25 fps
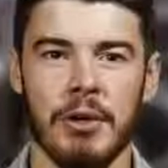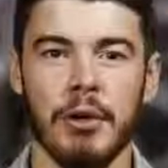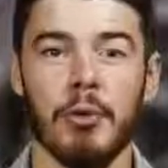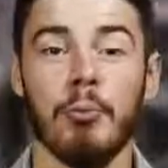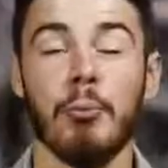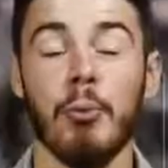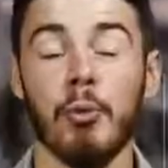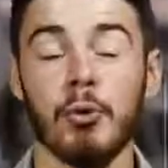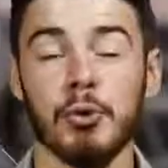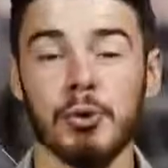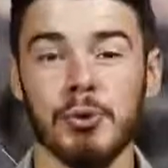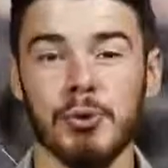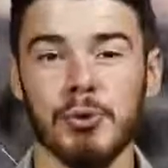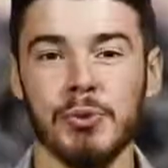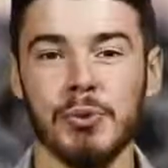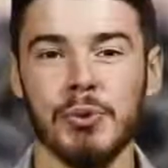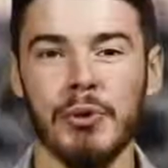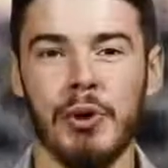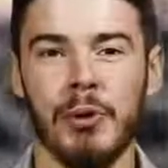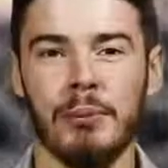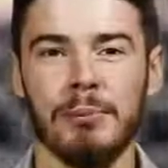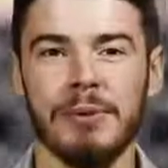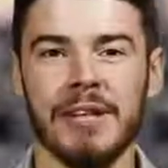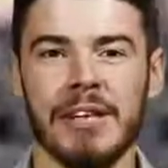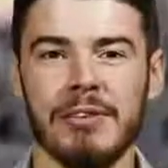
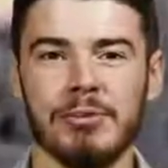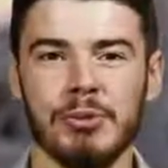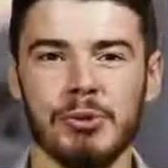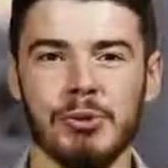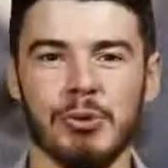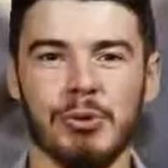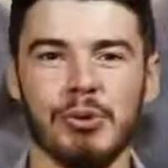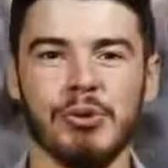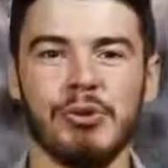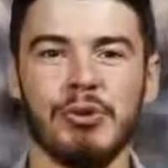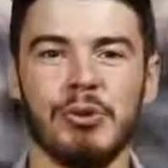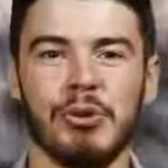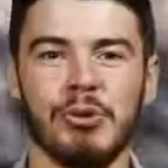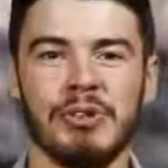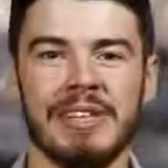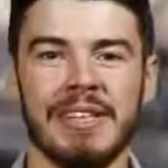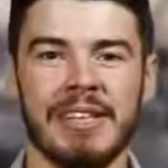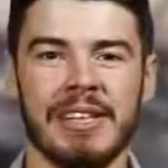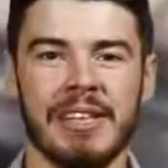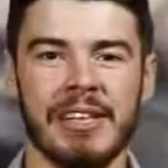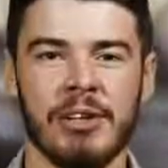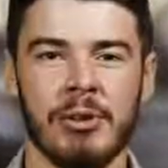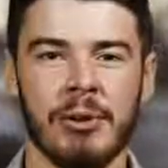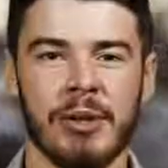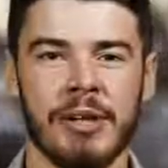Bonjour, bienvenue sur
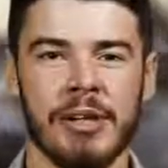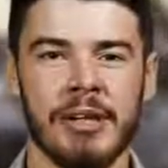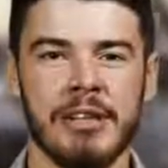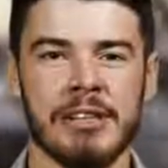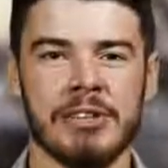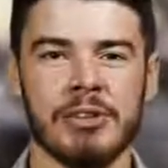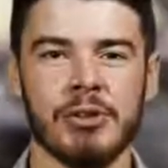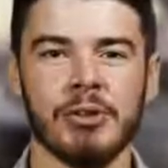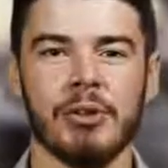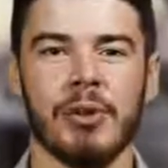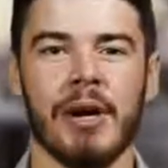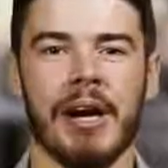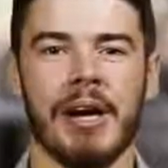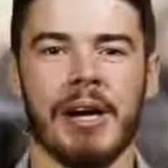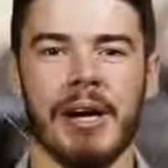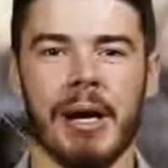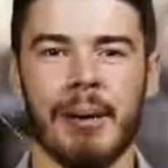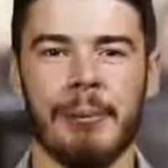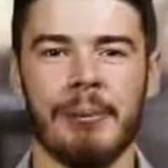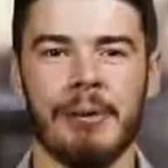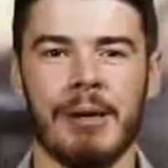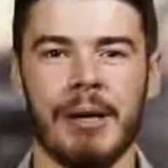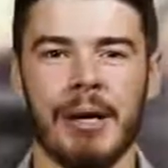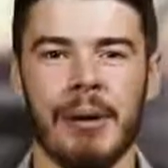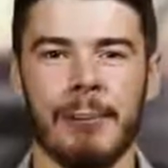Télégoel et sur
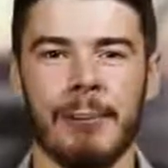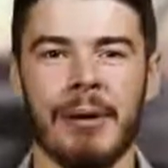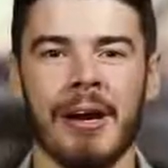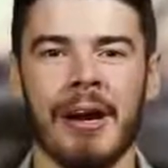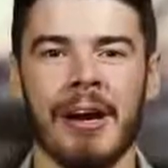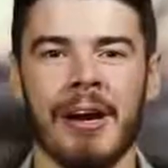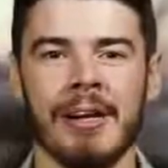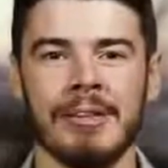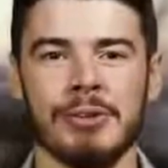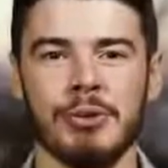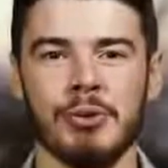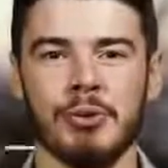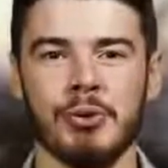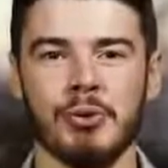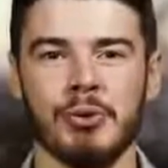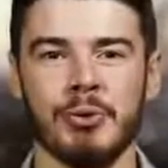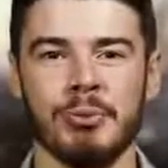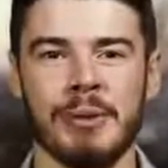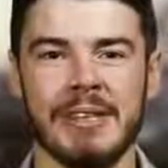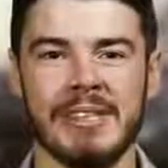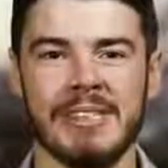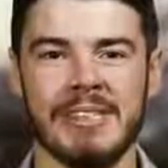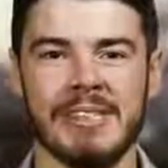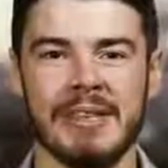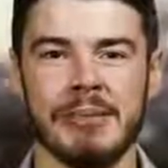RBM, la radio du
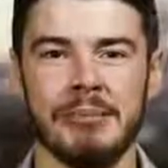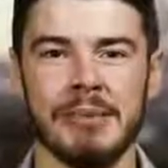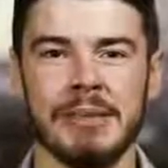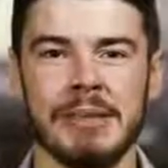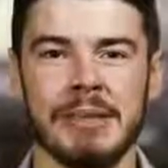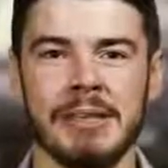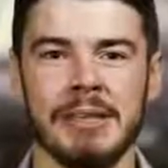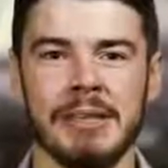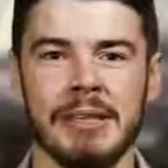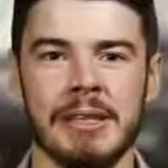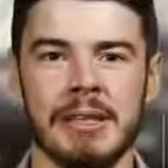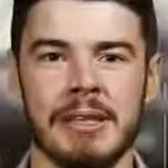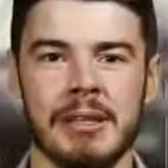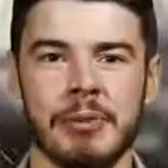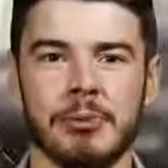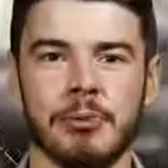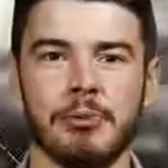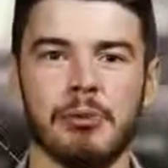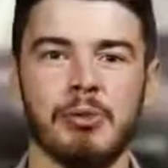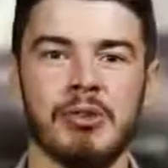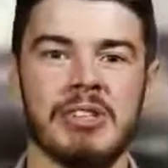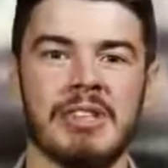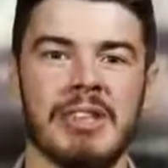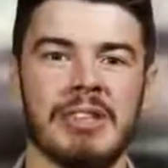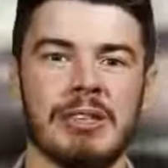bassin minier.
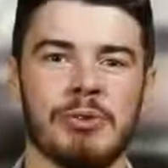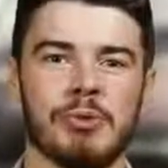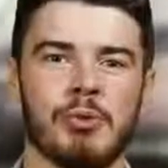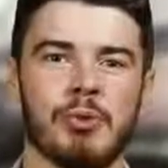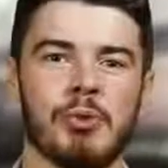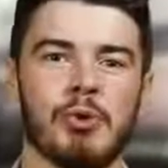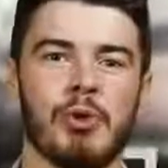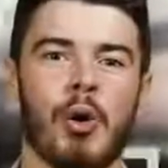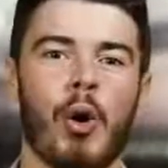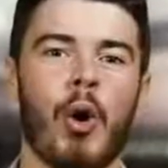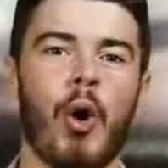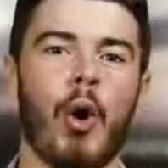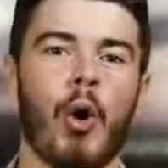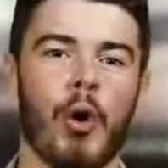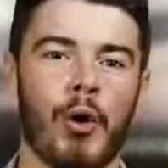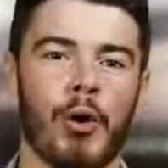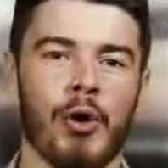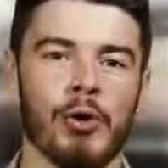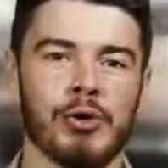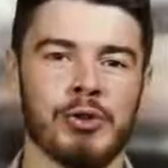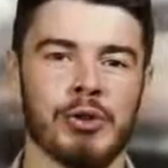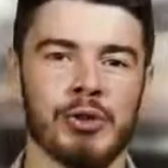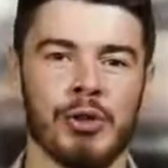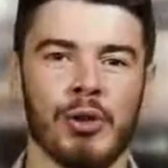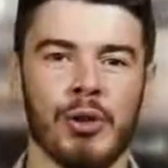Vous êtes dans
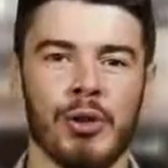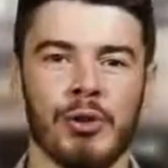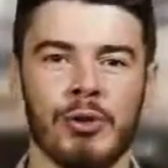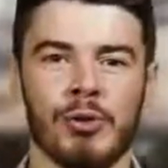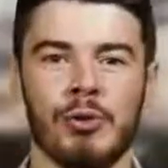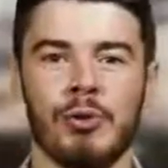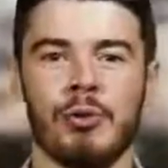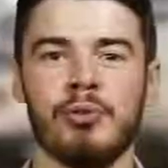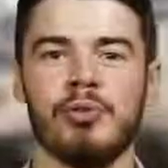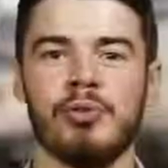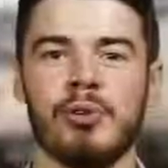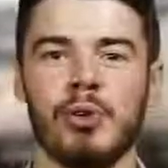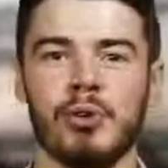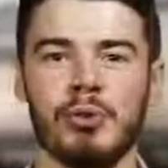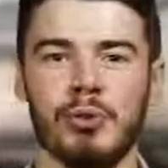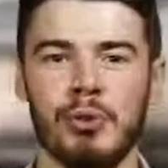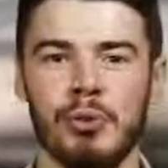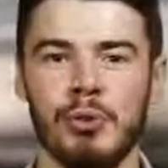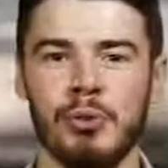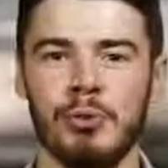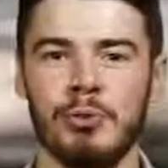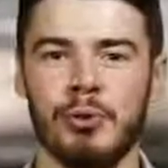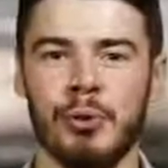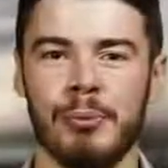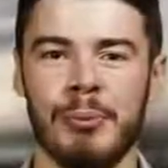Hors
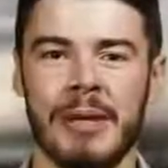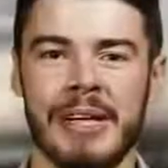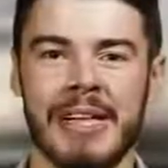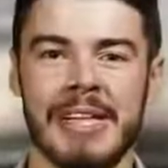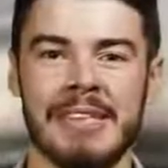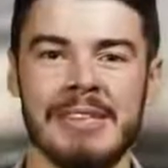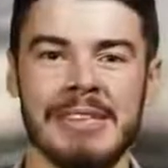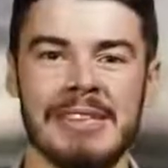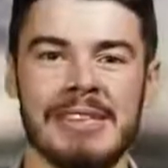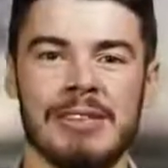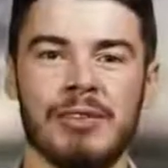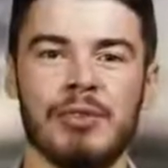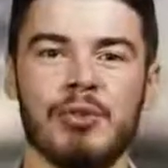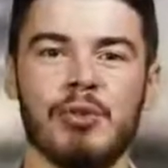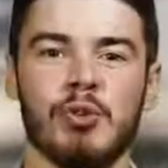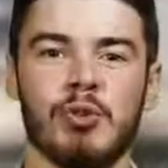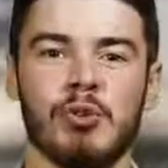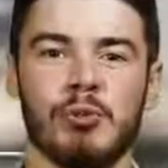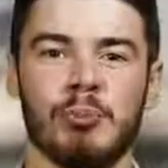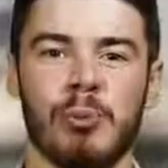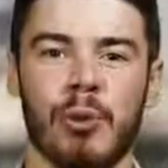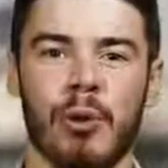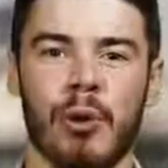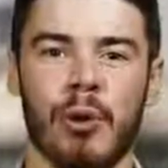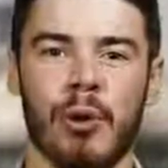votre nouveau magazine du
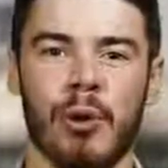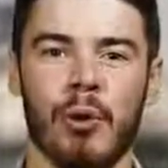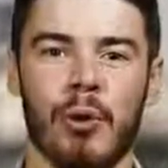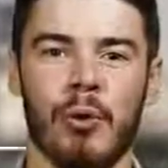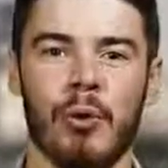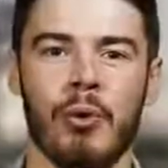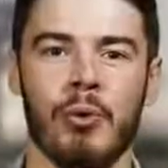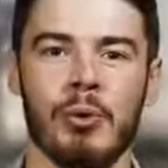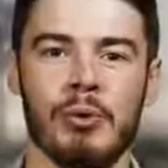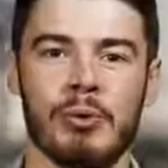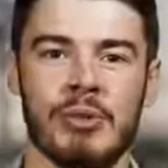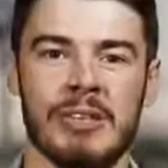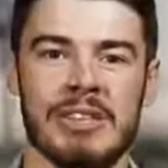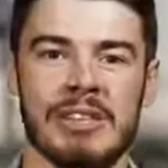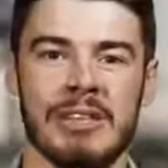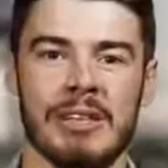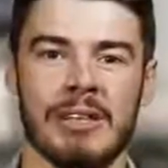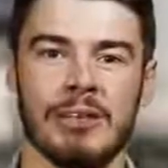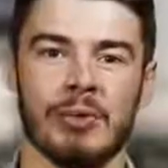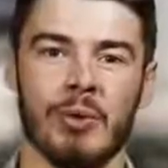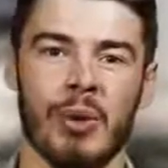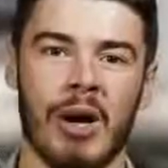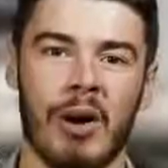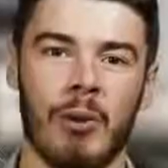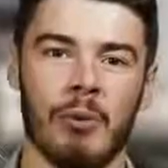sport au
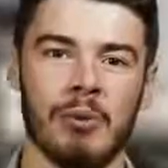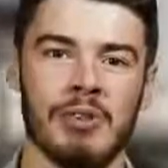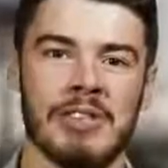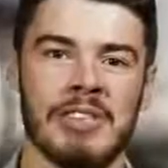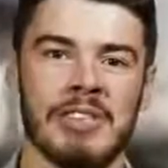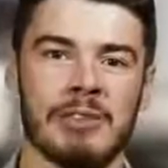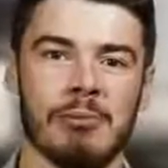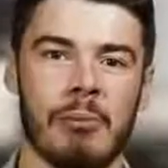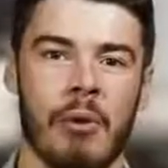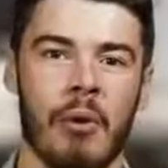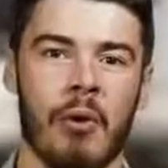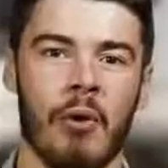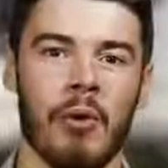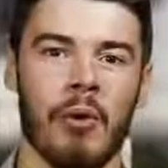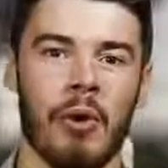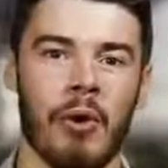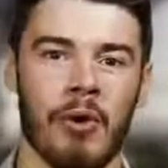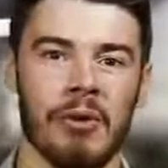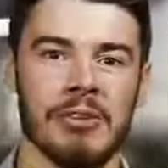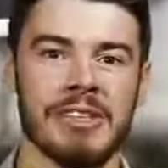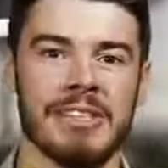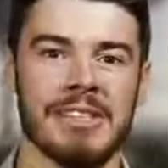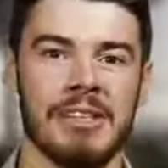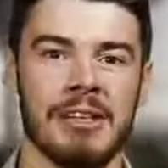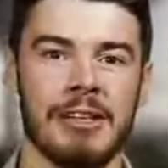sein de l'arrondissement
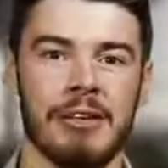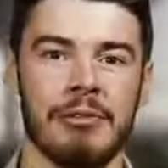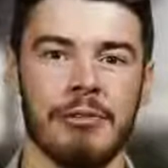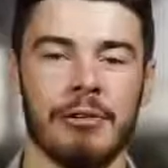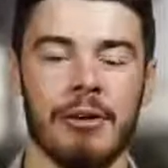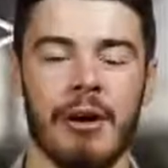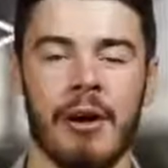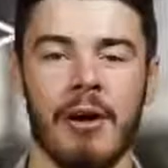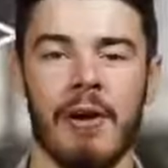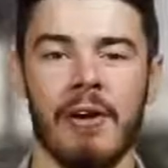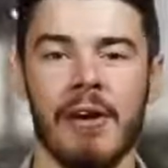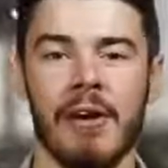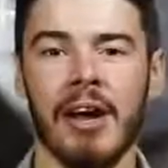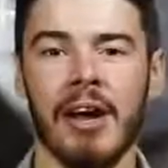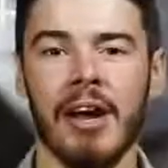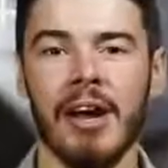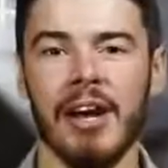Lens-Liévin.